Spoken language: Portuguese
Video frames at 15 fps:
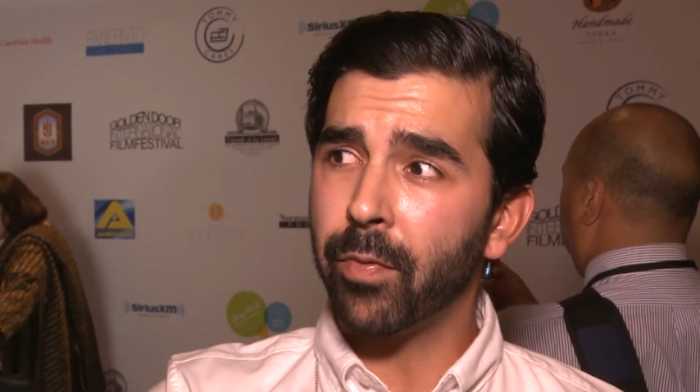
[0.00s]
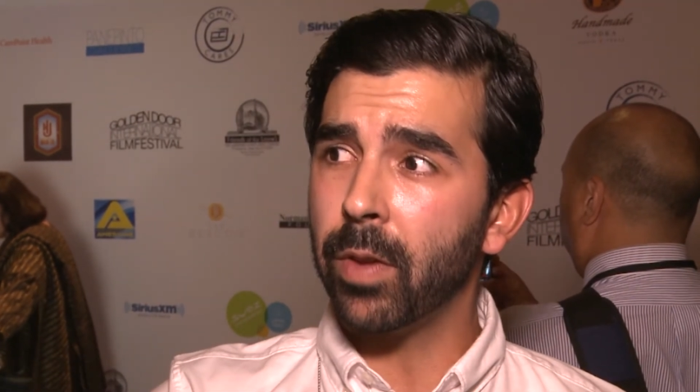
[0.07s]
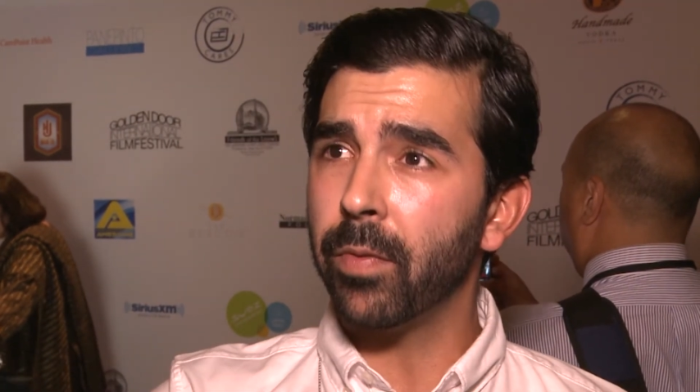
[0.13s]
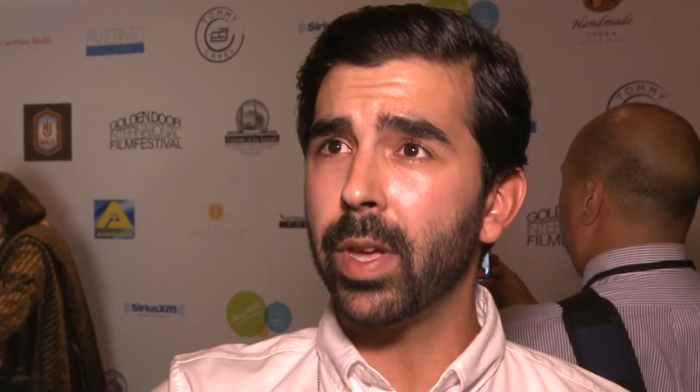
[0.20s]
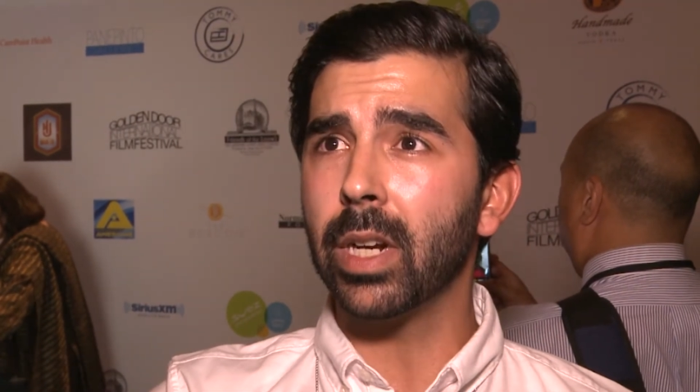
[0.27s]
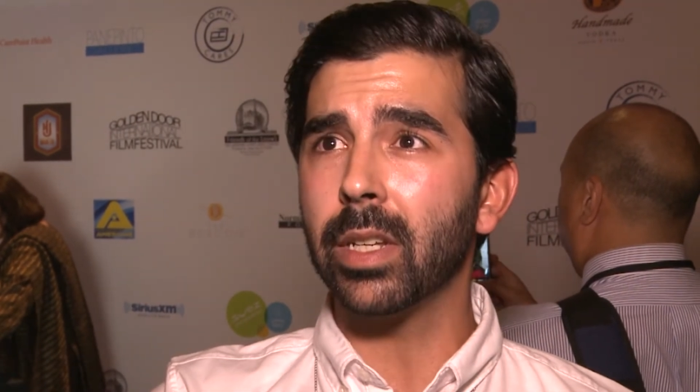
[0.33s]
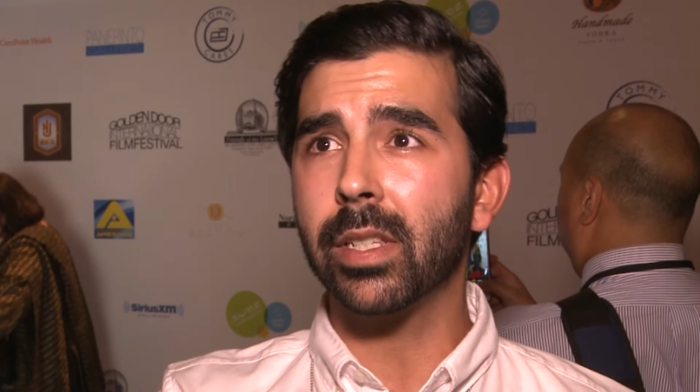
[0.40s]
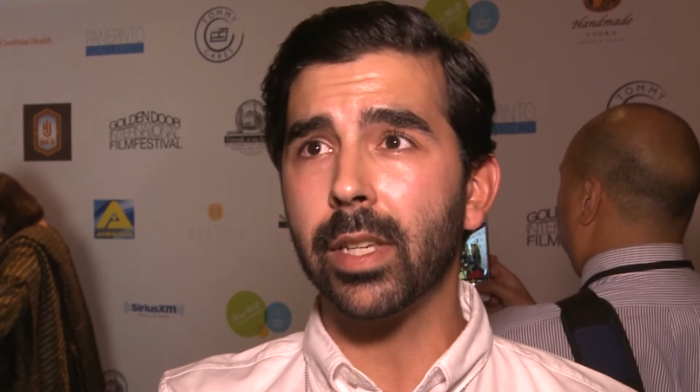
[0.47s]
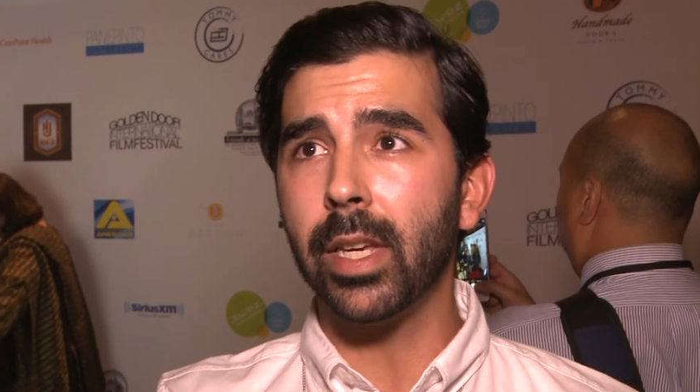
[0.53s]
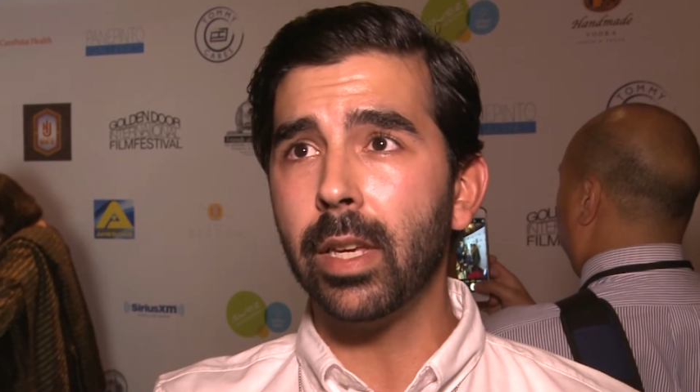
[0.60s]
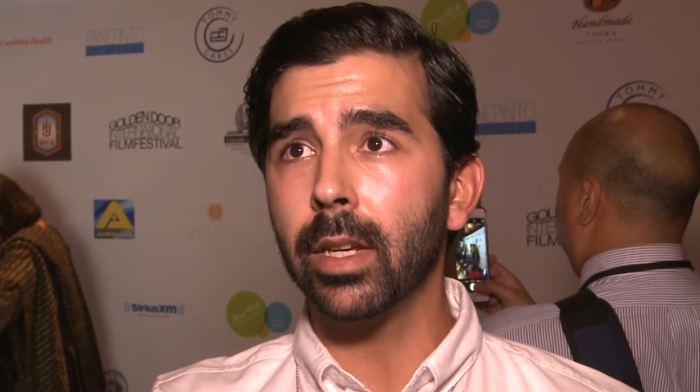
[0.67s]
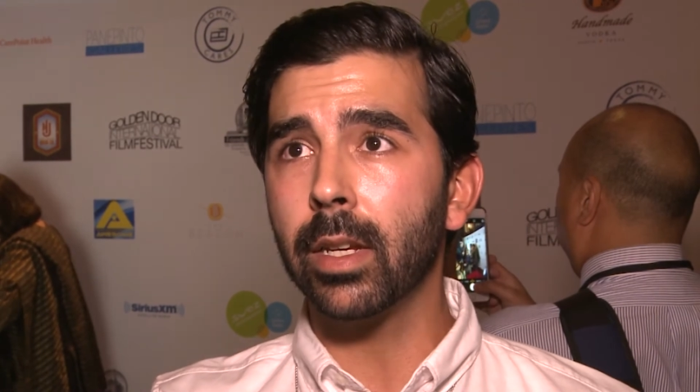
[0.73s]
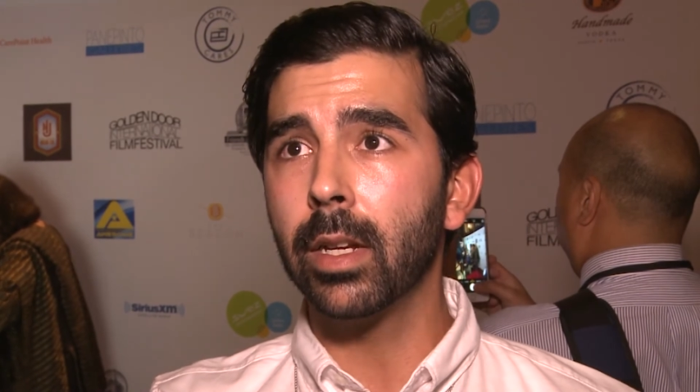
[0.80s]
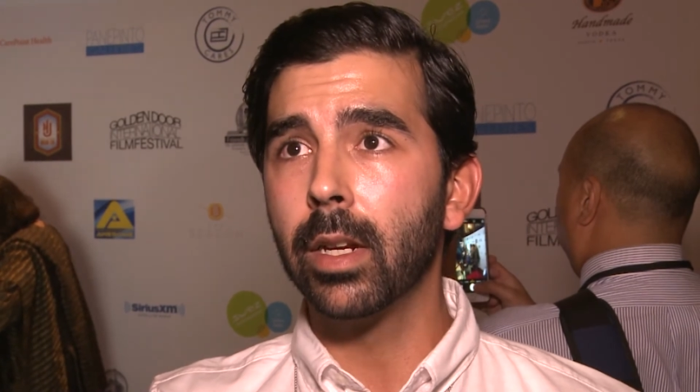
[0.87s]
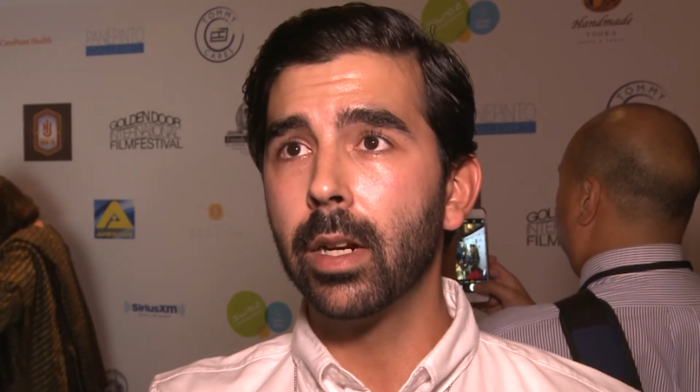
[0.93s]
viver assim
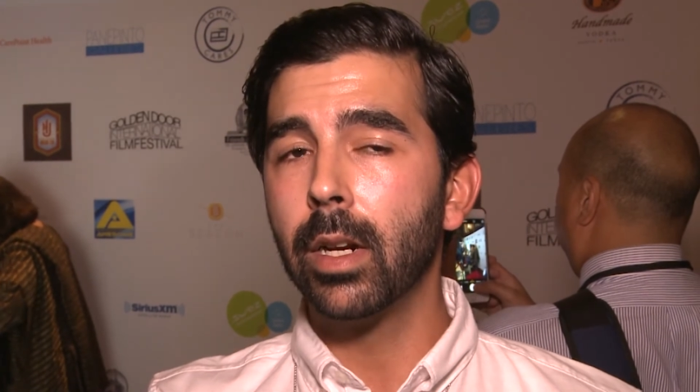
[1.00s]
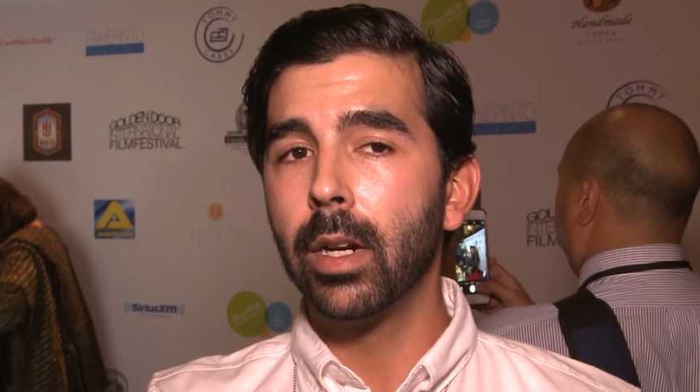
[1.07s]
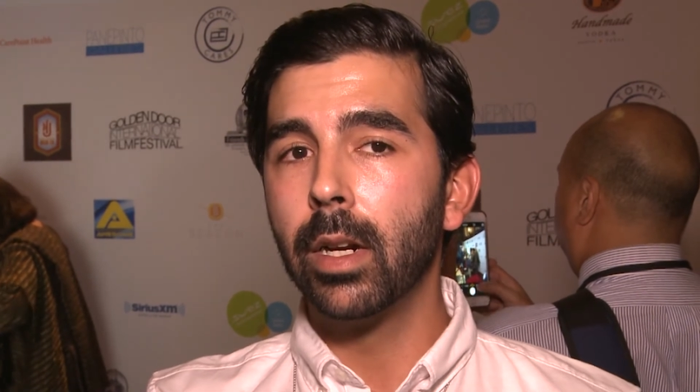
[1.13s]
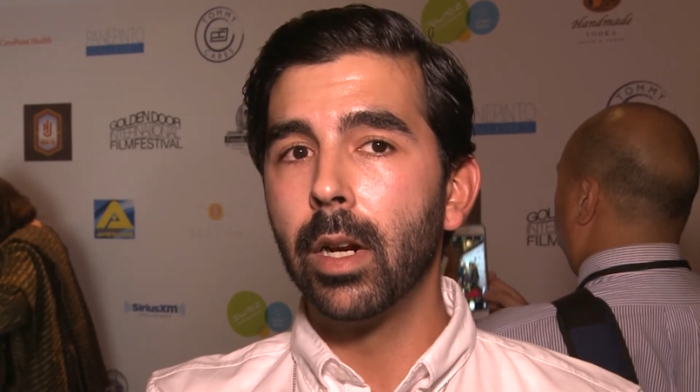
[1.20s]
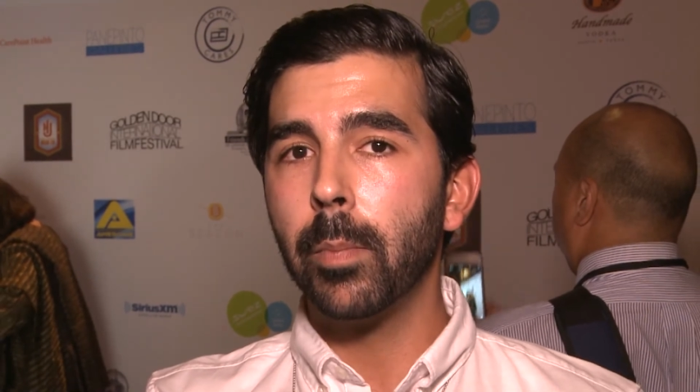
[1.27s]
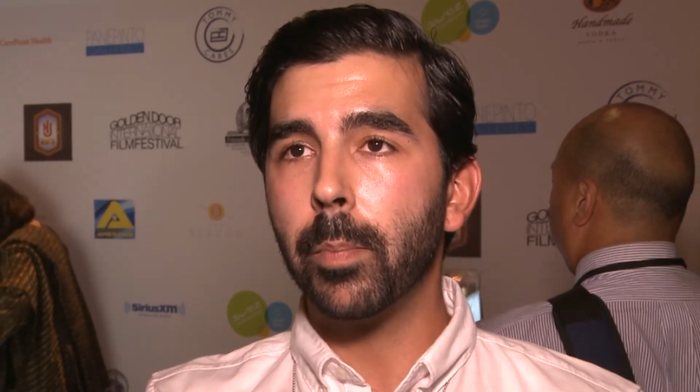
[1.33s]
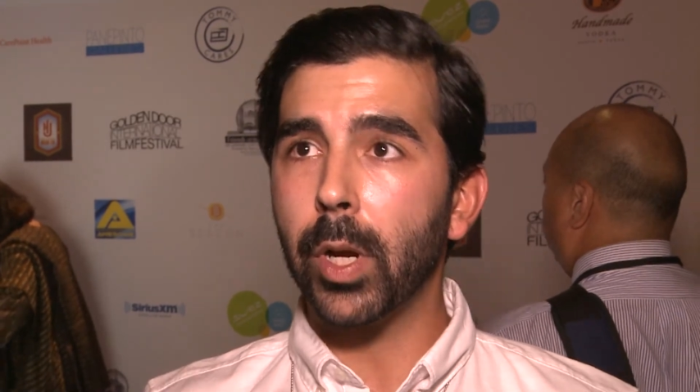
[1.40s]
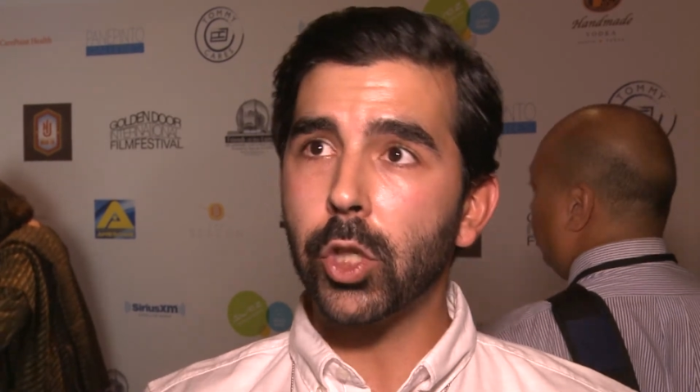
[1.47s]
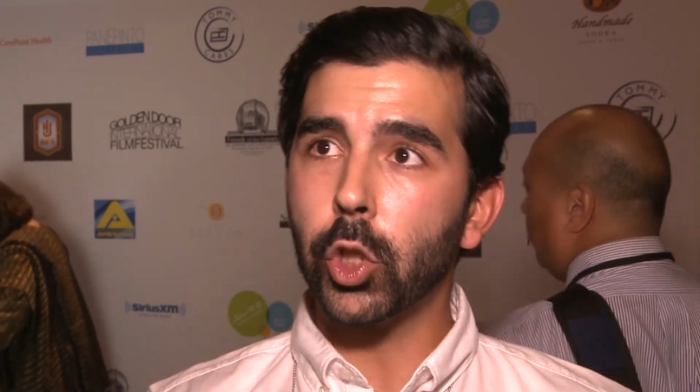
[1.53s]
para